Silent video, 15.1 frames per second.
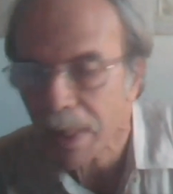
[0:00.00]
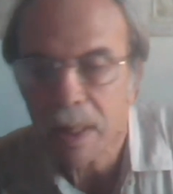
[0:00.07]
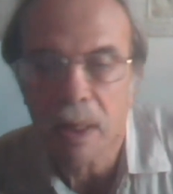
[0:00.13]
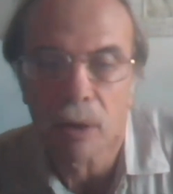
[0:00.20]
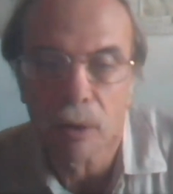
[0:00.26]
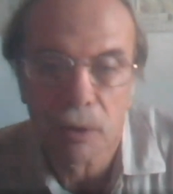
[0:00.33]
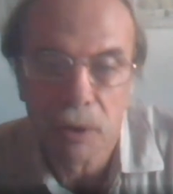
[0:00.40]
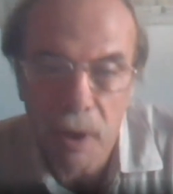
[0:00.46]

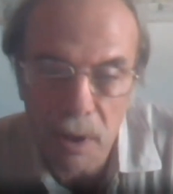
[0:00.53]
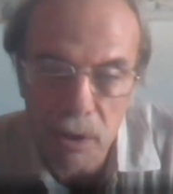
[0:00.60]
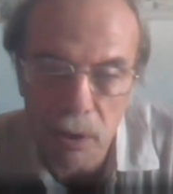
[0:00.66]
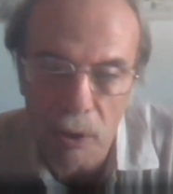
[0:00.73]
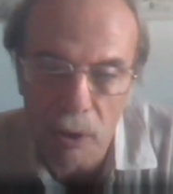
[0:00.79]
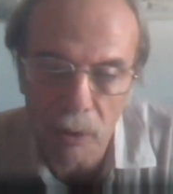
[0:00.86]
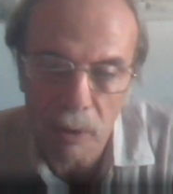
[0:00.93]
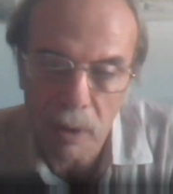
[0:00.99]
e oltre a
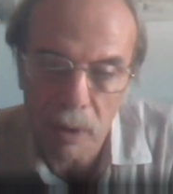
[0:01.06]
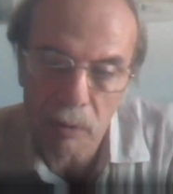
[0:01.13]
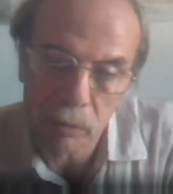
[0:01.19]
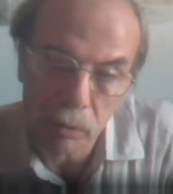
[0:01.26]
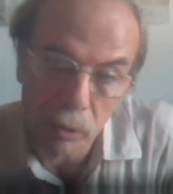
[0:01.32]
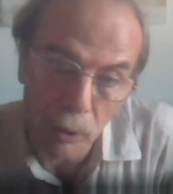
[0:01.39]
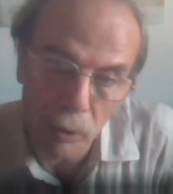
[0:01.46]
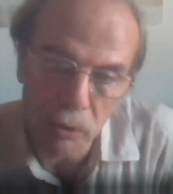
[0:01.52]
ciò, e
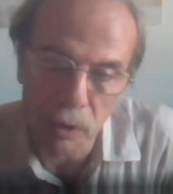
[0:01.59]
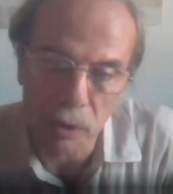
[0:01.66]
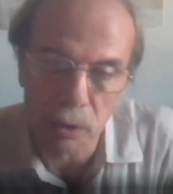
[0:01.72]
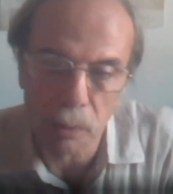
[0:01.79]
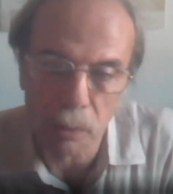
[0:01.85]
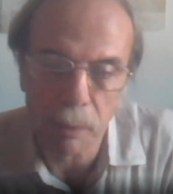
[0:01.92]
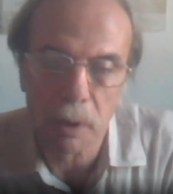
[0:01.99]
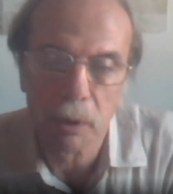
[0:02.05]
forse
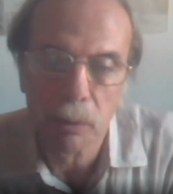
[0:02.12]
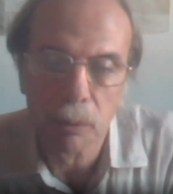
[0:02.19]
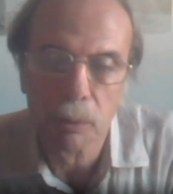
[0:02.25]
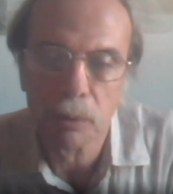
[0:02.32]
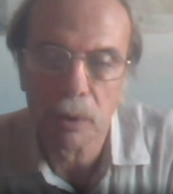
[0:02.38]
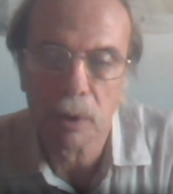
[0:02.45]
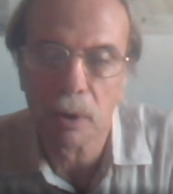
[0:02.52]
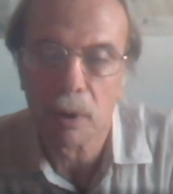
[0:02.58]

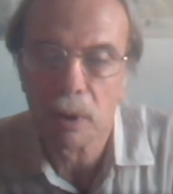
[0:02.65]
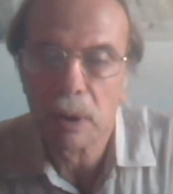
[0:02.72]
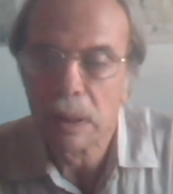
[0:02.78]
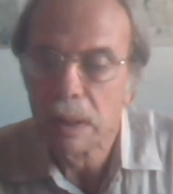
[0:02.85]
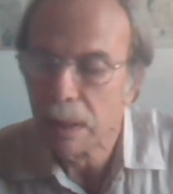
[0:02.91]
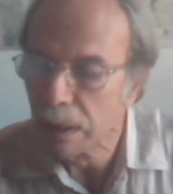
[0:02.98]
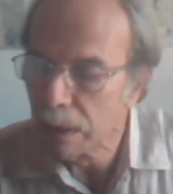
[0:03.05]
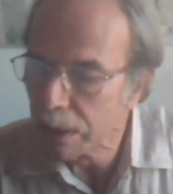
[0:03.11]
soprattutto,
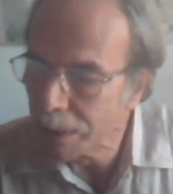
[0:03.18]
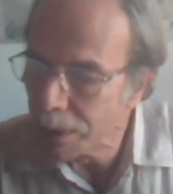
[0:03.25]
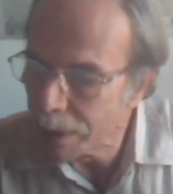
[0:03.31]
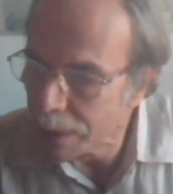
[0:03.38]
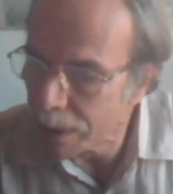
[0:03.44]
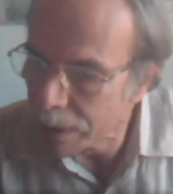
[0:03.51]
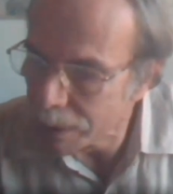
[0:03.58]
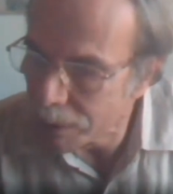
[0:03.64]

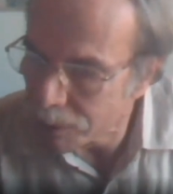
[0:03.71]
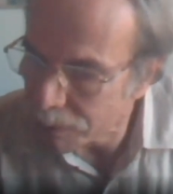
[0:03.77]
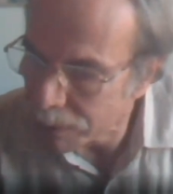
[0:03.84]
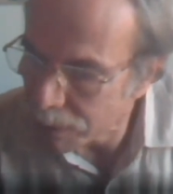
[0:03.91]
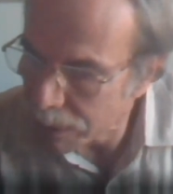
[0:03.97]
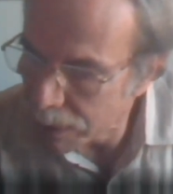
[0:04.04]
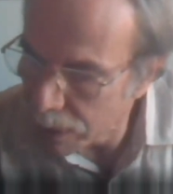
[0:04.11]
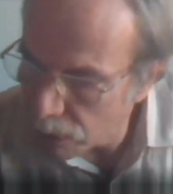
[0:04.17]

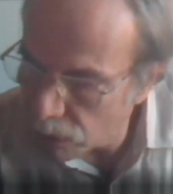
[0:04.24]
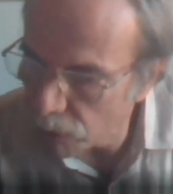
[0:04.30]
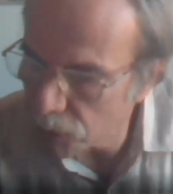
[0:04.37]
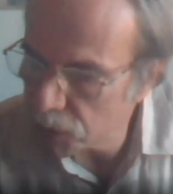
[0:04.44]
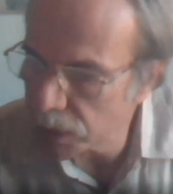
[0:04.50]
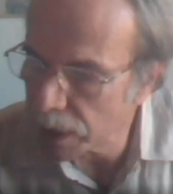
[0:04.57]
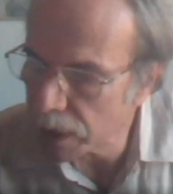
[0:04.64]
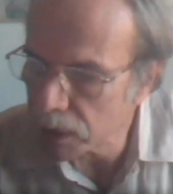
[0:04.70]
il
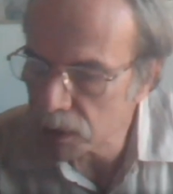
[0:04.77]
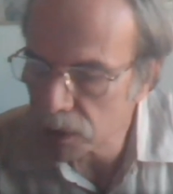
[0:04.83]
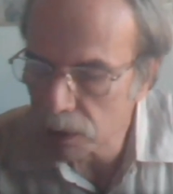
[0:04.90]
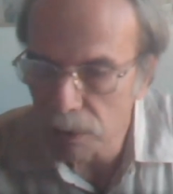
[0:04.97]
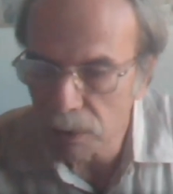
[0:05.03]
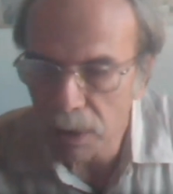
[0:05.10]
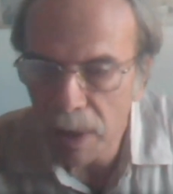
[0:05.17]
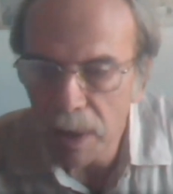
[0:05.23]

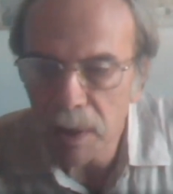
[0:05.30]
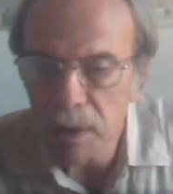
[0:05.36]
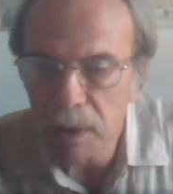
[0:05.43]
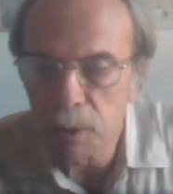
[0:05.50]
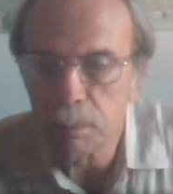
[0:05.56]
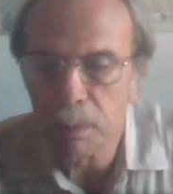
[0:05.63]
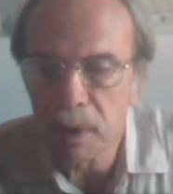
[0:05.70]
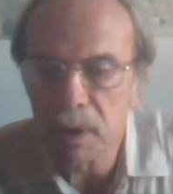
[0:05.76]
consenso è
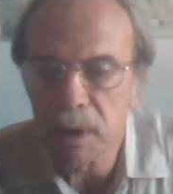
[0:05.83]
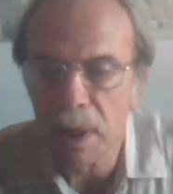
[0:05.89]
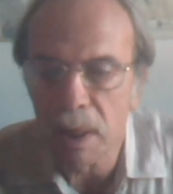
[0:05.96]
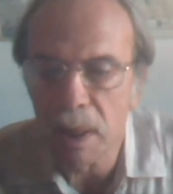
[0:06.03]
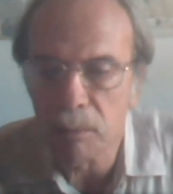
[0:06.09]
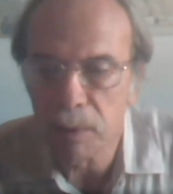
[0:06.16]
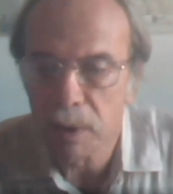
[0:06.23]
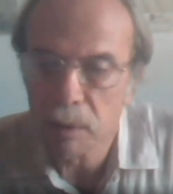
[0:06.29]

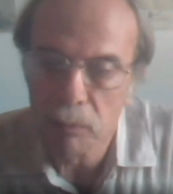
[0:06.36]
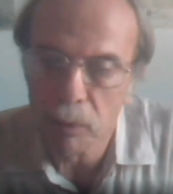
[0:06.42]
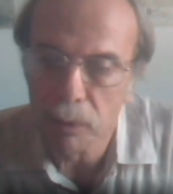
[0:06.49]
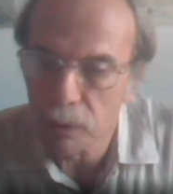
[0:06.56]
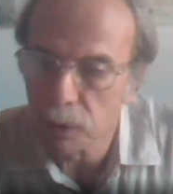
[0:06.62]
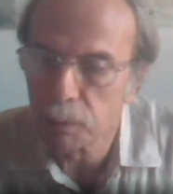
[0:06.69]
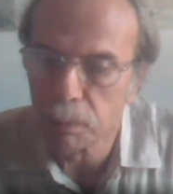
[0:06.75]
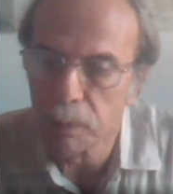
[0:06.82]
indispensabile
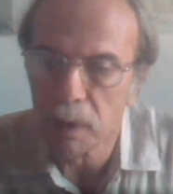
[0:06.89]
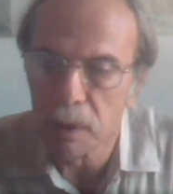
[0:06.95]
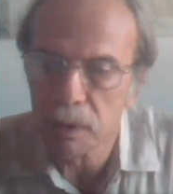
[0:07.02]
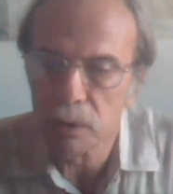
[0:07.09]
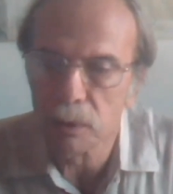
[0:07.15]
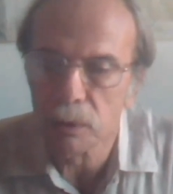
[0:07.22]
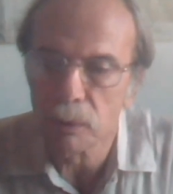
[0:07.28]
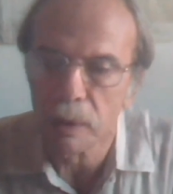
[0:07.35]
molto
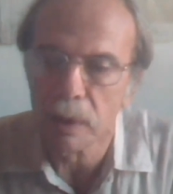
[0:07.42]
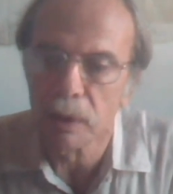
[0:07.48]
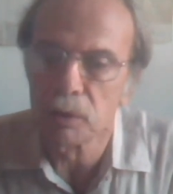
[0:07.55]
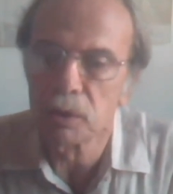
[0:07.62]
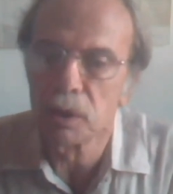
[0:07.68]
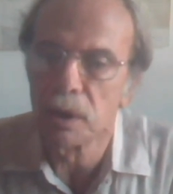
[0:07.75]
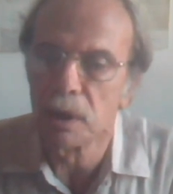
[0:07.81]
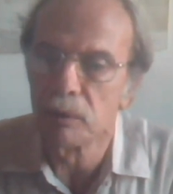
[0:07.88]
spesso quando
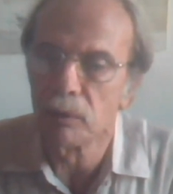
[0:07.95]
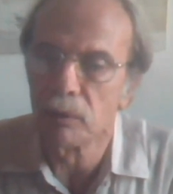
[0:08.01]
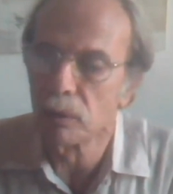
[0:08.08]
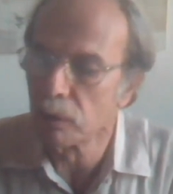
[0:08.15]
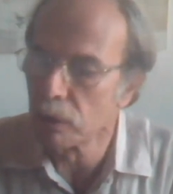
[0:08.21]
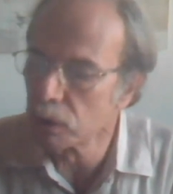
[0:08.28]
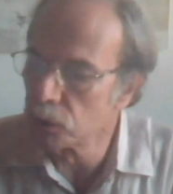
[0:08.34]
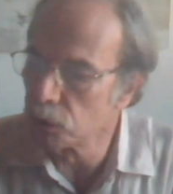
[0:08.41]
si
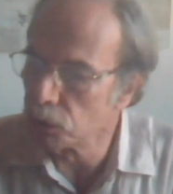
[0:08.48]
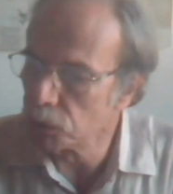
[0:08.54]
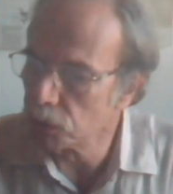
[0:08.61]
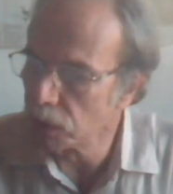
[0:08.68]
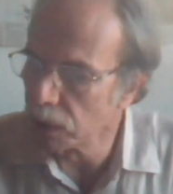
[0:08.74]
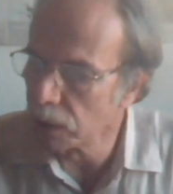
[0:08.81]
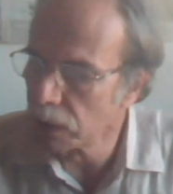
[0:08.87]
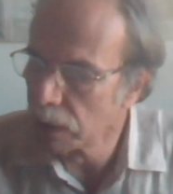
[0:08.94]
devono
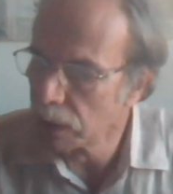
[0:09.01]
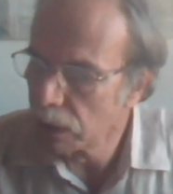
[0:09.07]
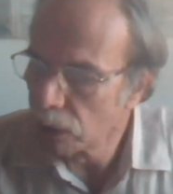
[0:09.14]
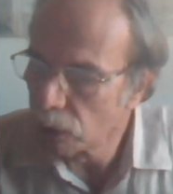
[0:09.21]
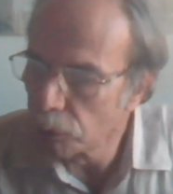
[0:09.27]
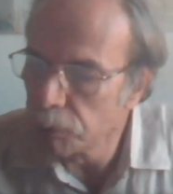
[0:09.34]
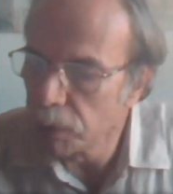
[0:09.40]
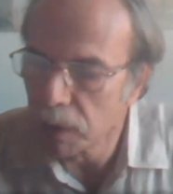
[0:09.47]
raggiungere
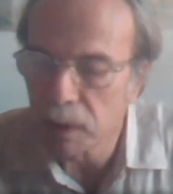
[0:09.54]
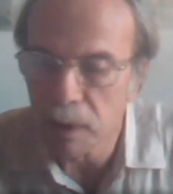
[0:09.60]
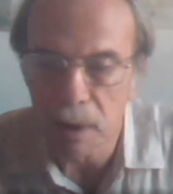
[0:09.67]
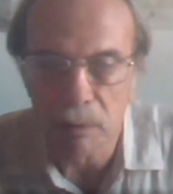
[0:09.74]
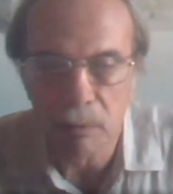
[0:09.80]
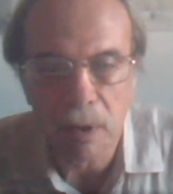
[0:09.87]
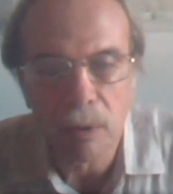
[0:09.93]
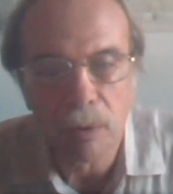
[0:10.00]

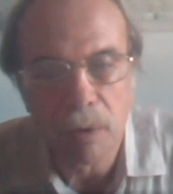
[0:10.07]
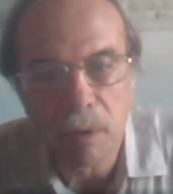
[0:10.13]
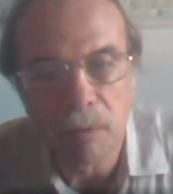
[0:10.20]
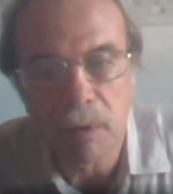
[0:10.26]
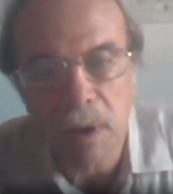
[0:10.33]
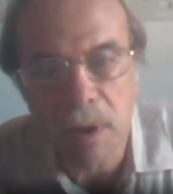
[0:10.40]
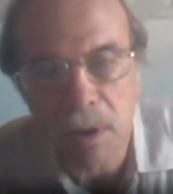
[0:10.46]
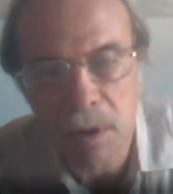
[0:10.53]
obiettivi
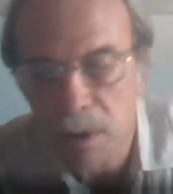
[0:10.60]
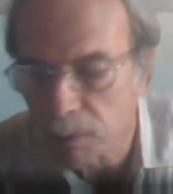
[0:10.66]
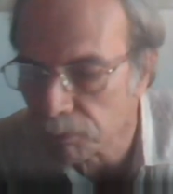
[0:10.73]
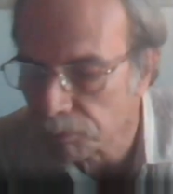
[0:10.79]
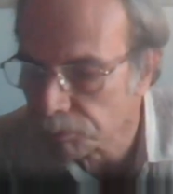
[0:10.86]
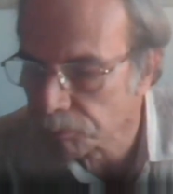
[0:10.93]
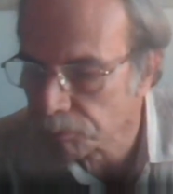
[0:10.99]
condivisi.